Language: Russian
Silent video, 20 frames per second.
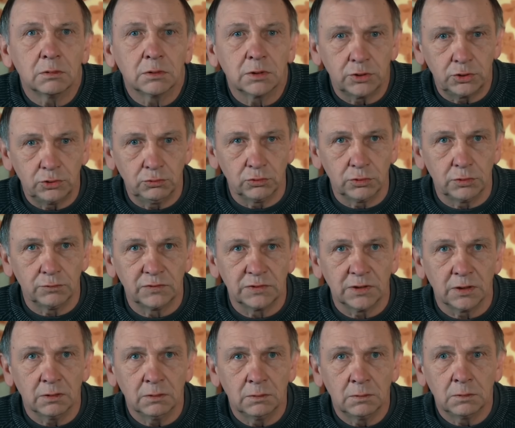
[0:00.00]
Это с чего ты
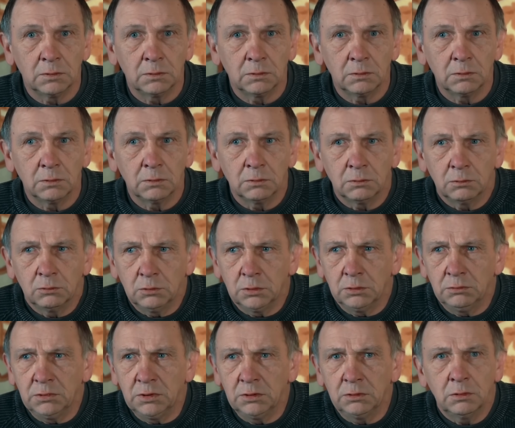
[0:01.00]
взял? Ну,
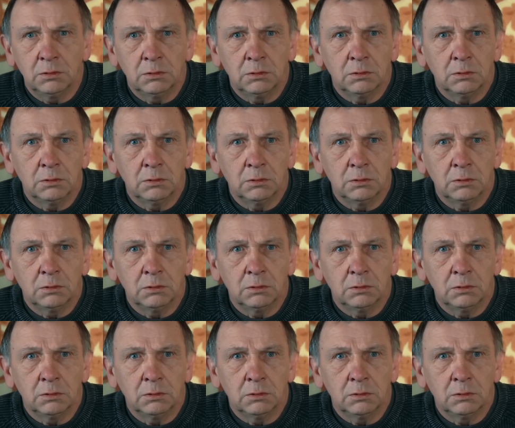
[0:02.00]
говорит,